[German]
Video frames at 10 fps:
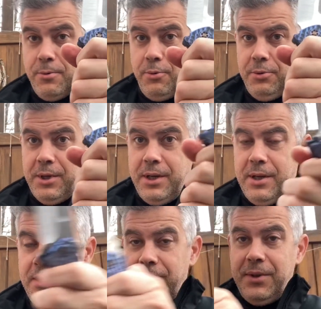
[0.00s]
ultra
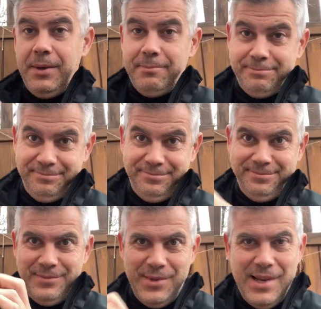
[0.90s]
geiles Ding,
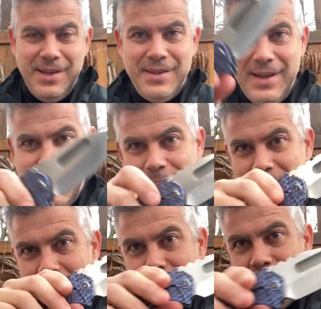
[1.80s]
der Datei
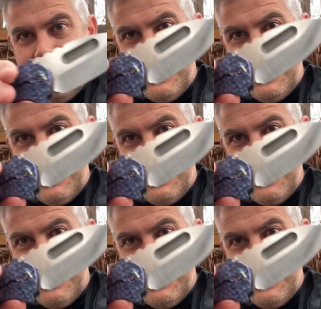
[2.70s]
auf jeden